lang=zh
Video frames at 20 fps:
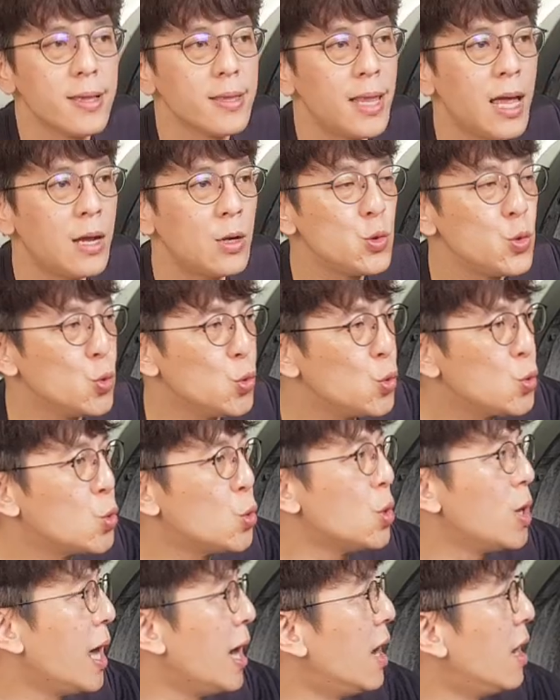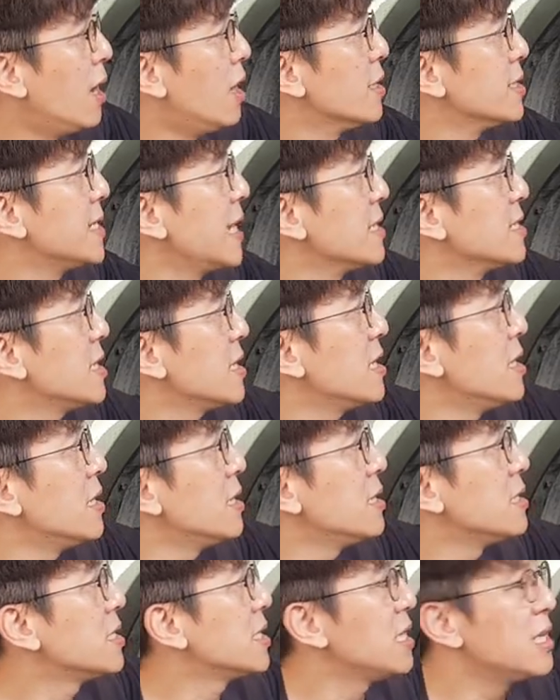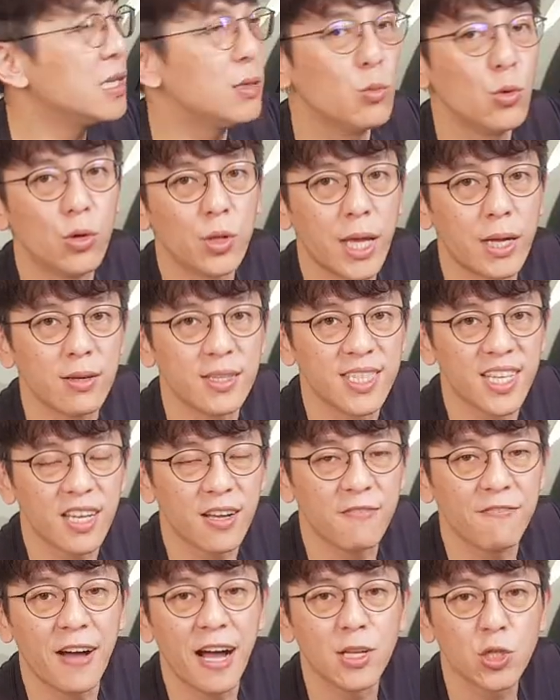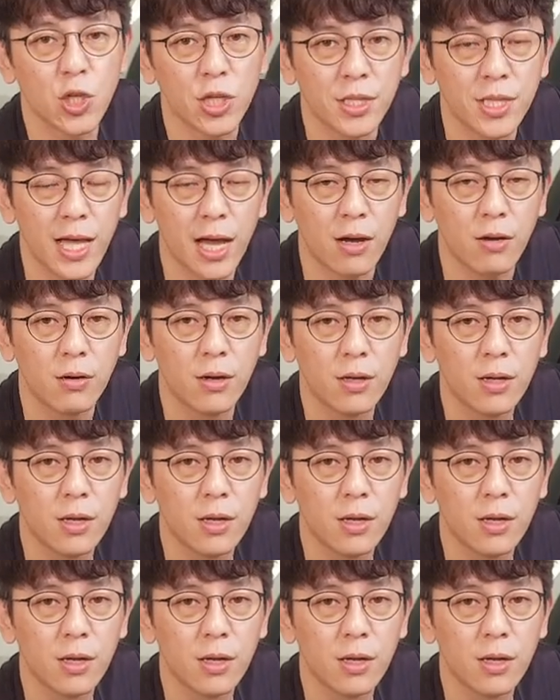那如果了哈哦，像这个经理摸到了这个防尘套，